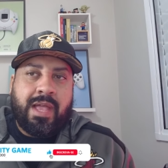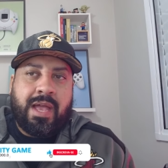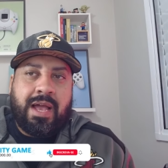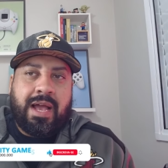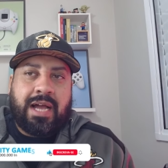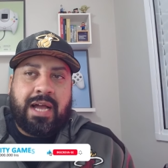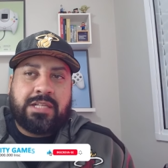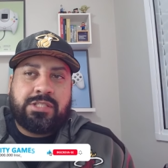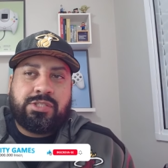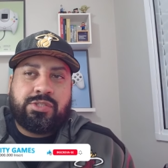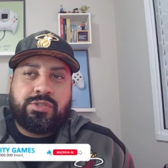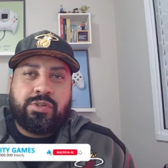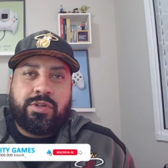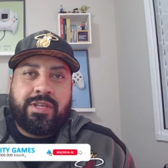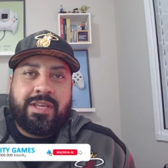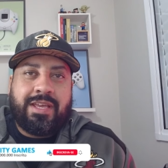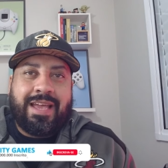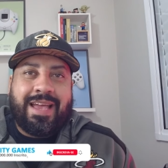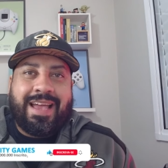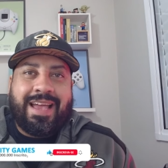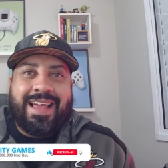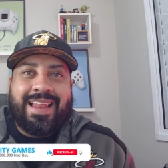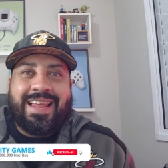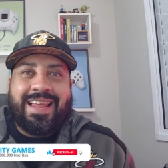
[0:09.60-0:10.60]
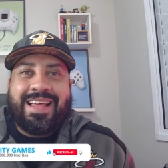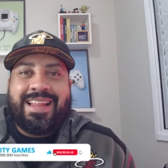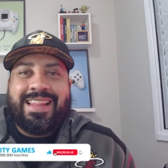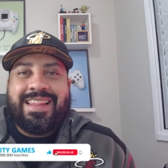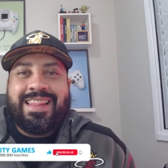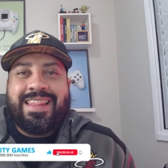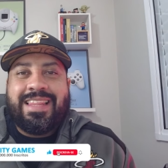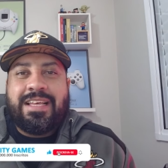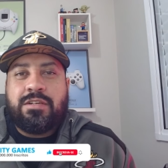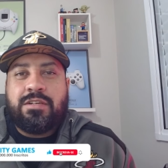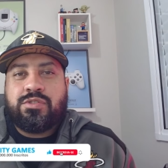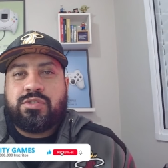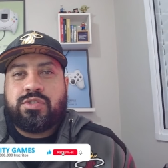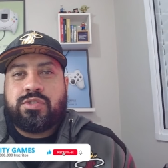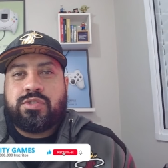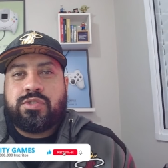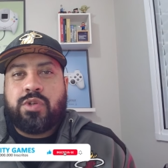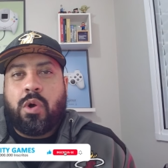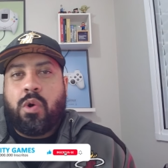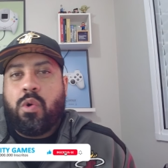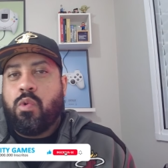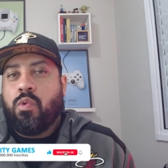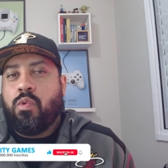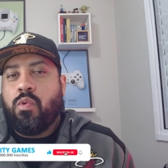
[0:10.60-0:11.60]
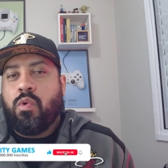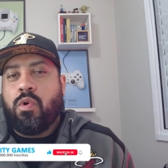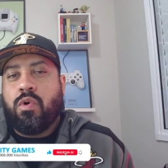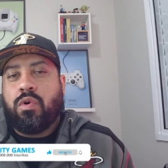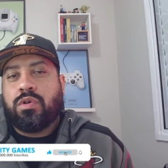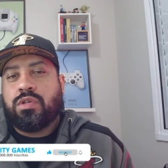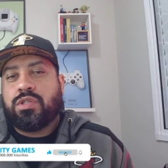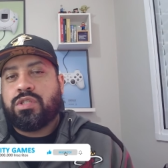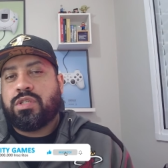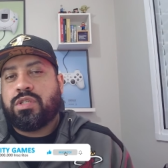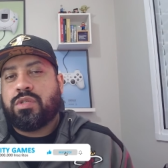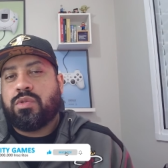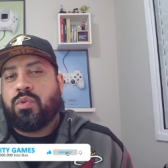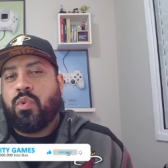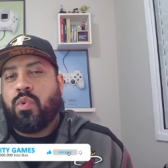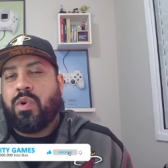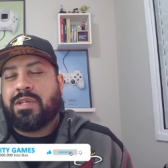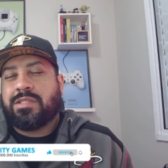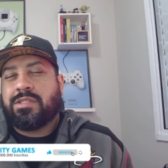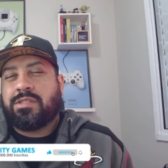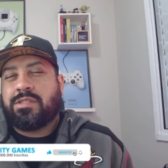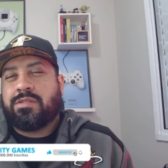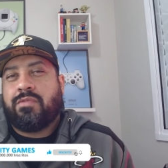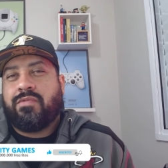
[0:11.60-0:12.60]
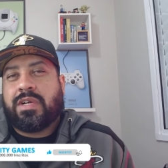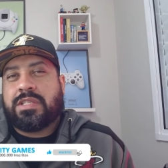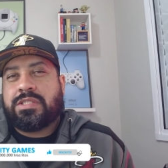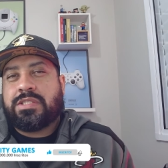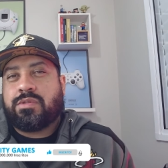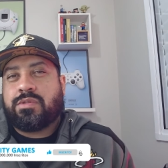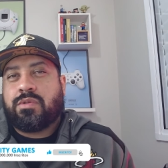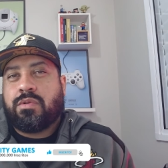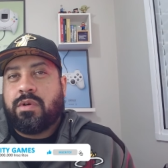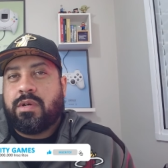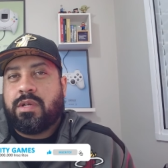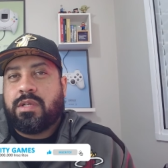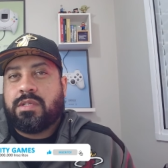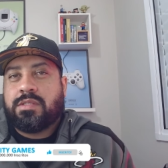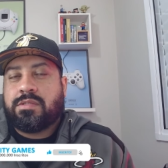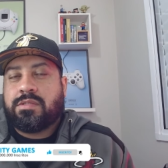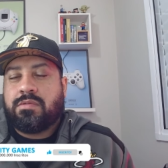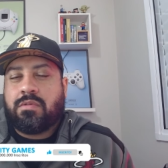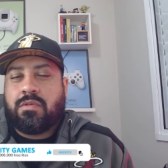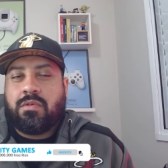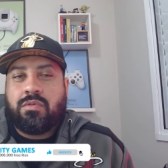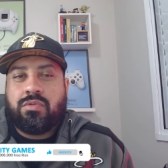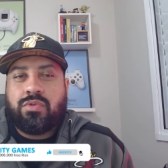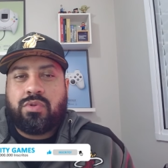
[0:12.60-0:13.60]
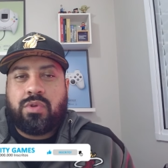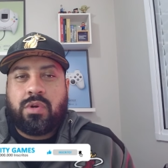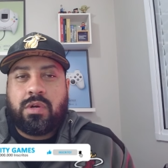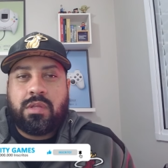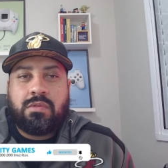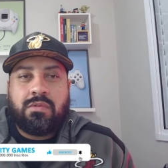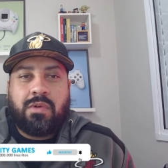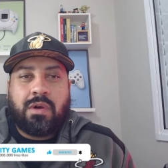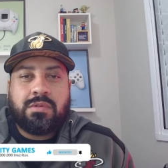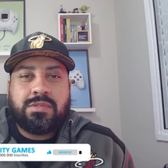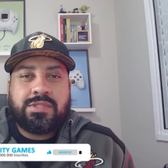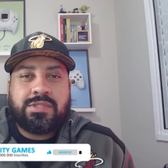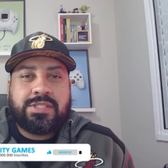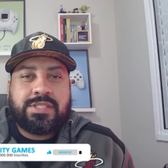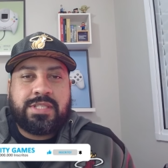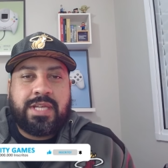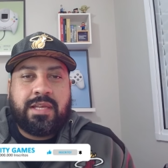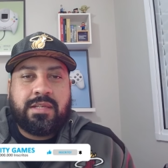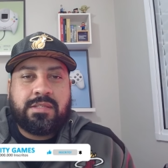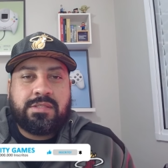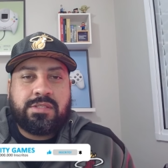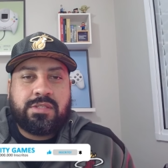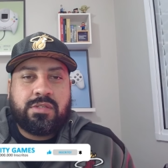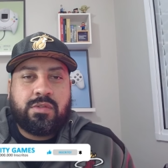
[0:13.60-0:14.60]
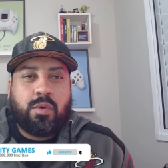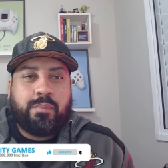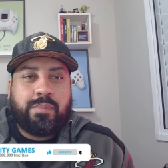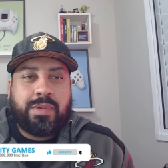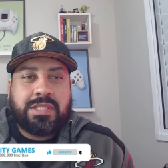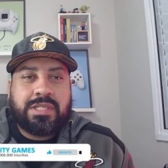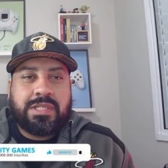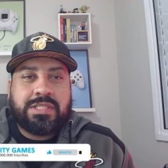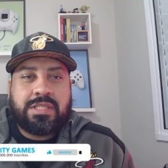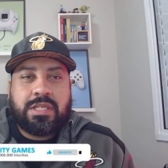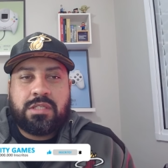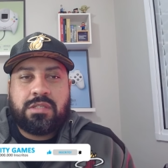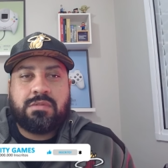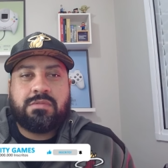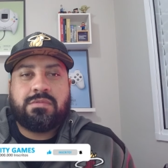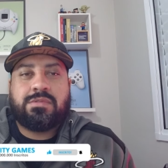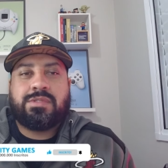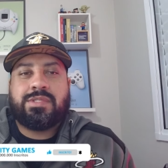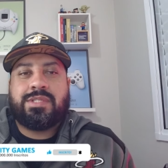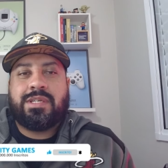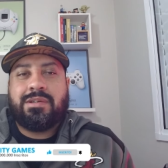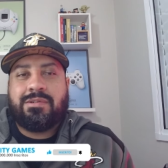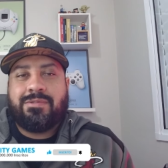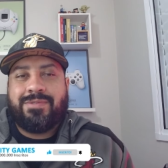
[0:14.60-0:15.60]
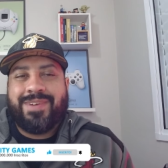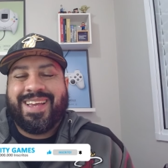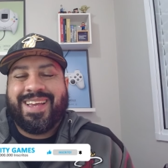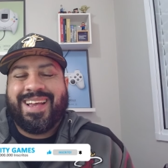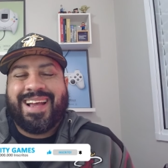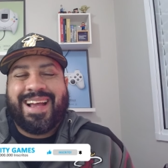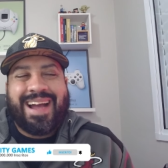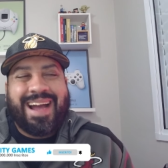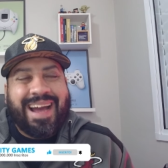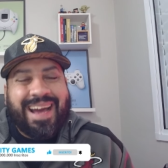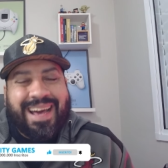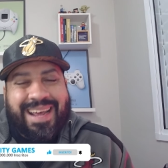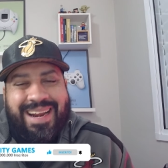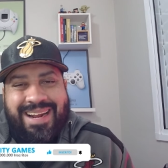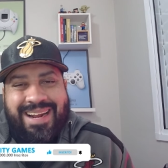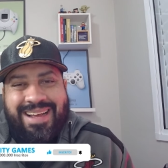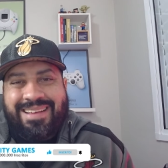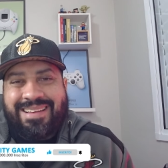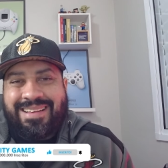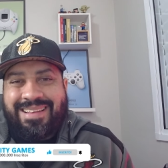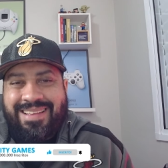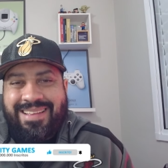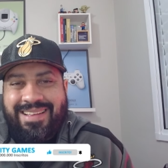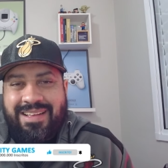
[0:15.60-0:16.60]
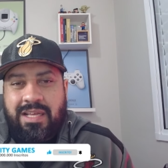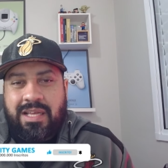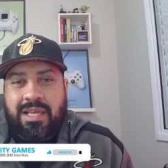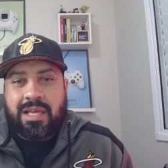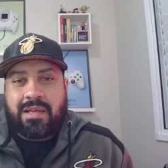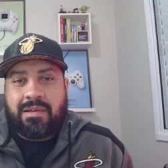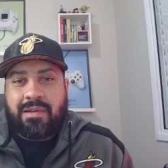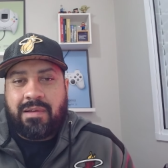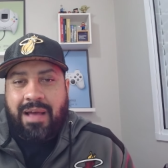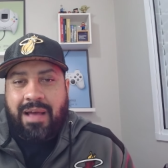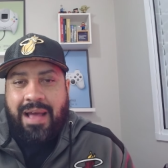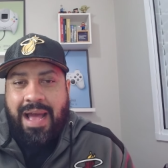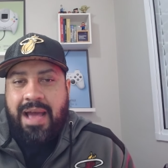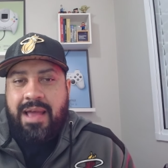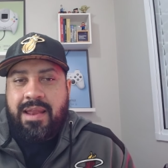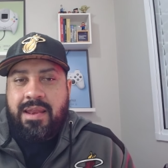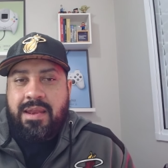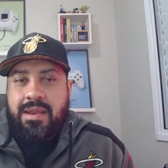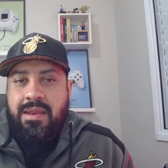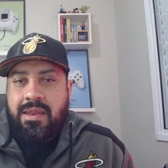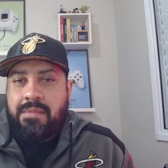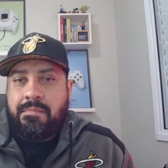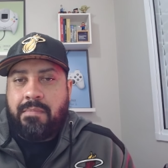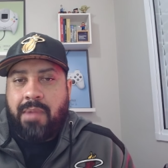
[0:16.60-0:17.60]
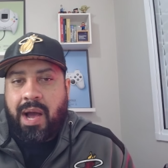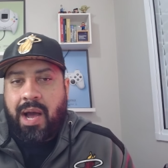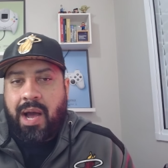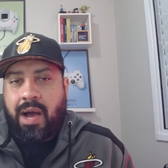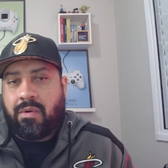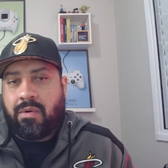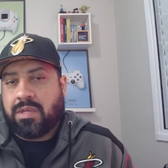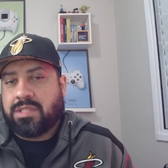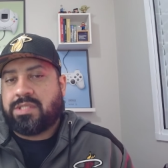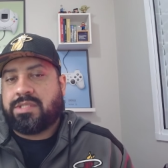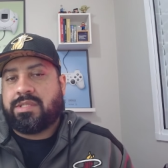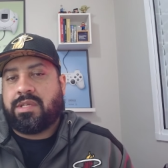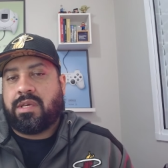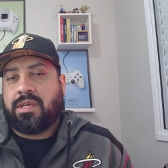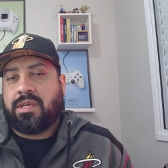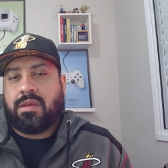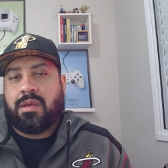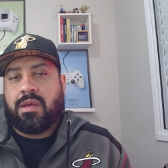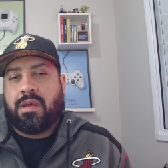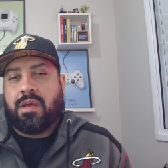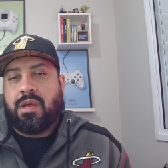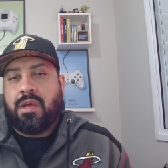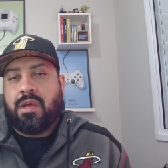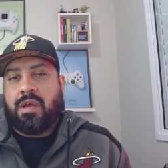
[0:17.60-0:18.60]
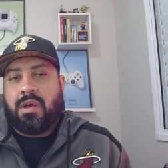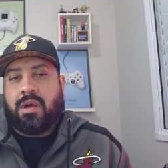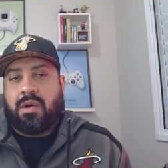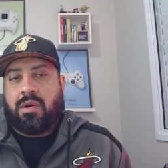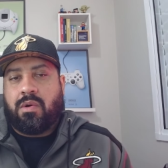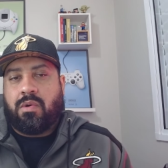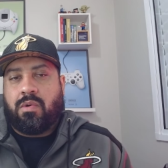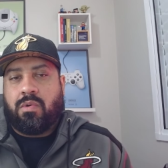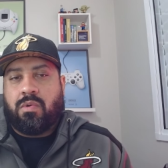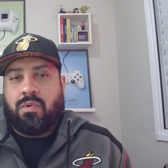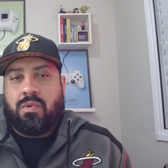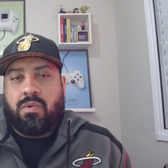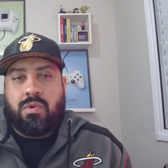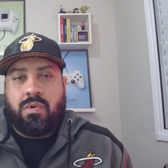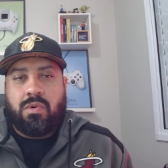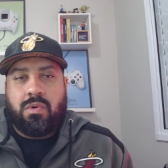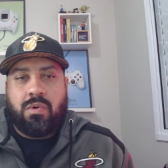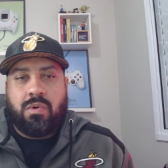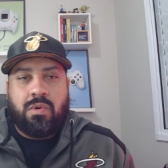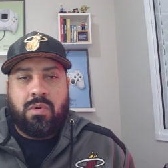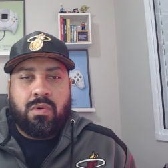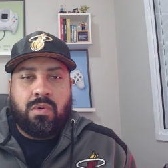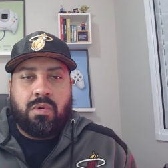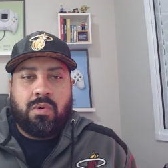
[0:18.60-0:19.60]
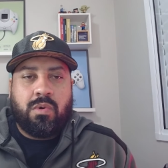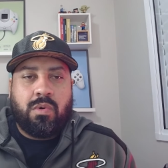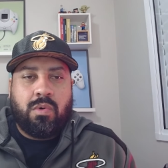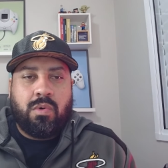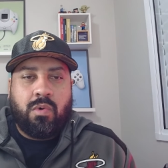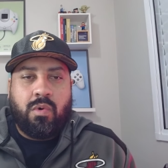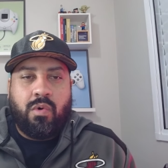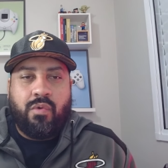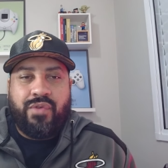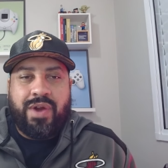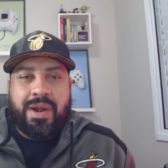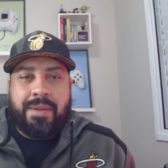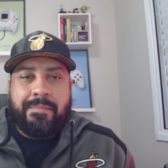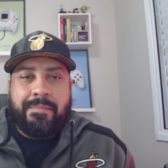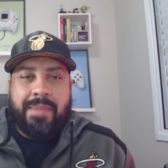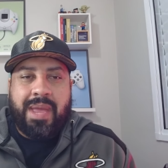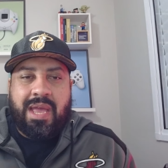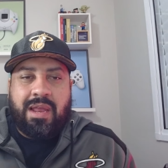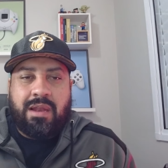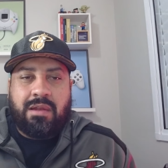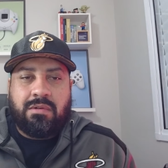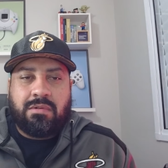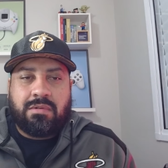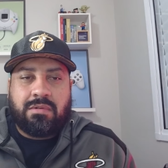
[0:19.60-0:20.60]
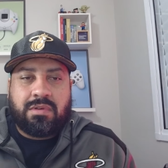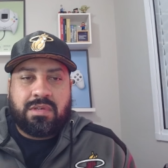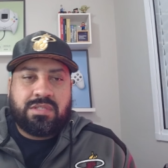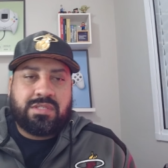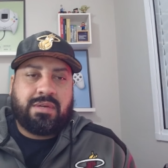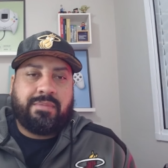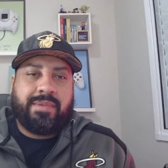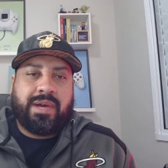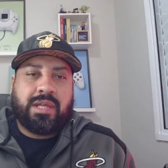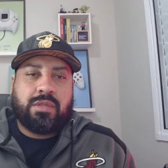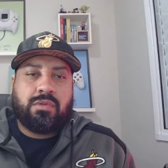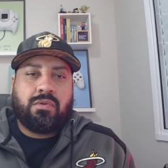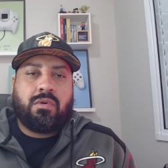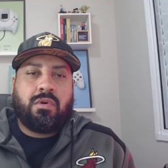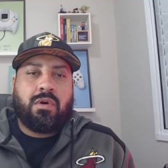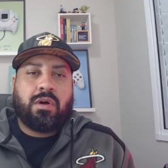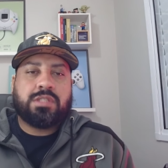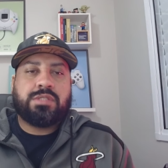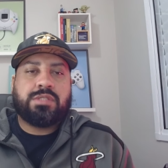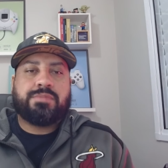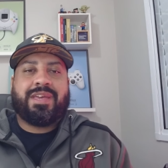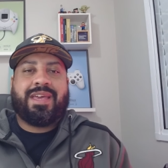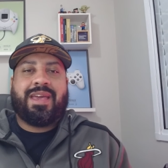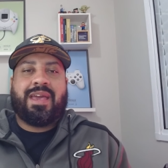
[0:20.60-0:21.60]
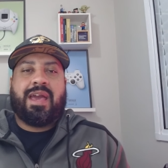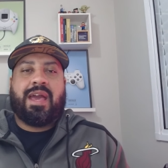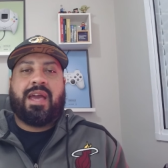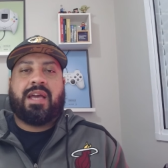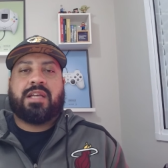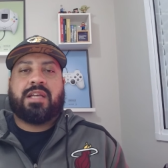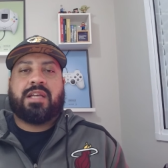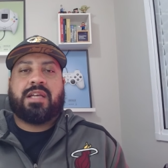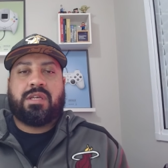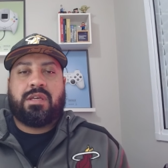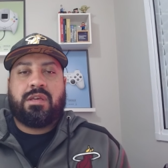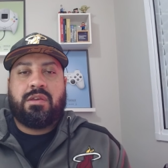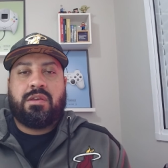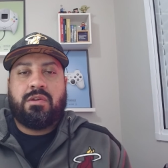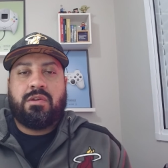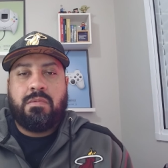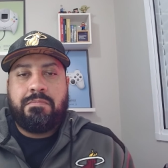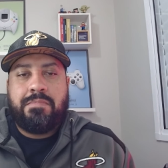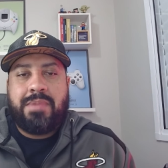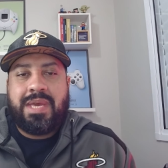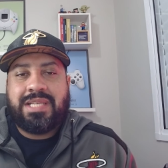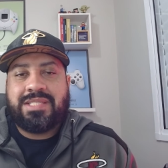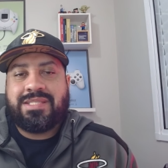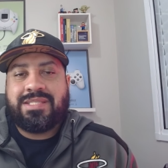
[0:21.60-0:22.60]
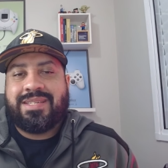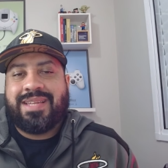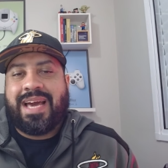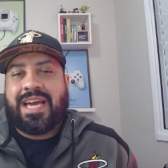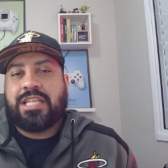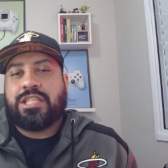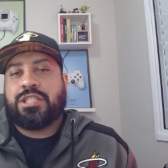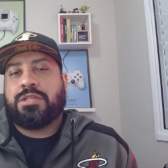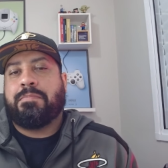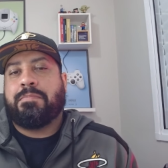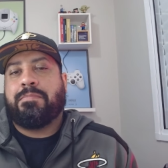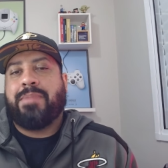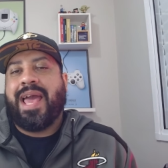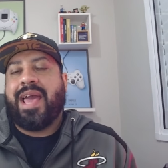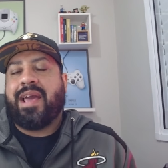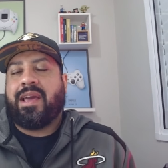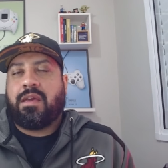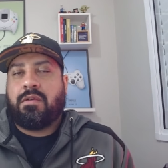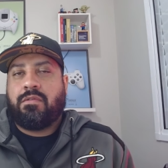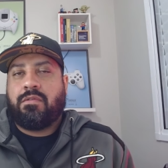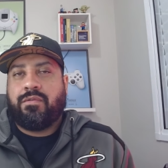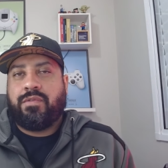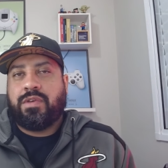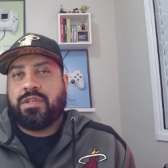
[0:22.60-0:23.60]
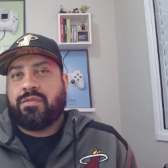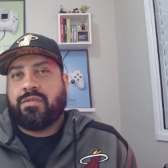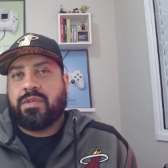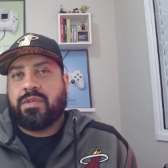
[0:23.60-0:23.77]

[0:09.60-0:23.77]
A Sony ela lançou hoje duas novas cores do controle DualSense do PlayStation 5 e cara, animal assim. O, o vermelho, é chamado Cosmic Red, e o Midnight Black, o vídeo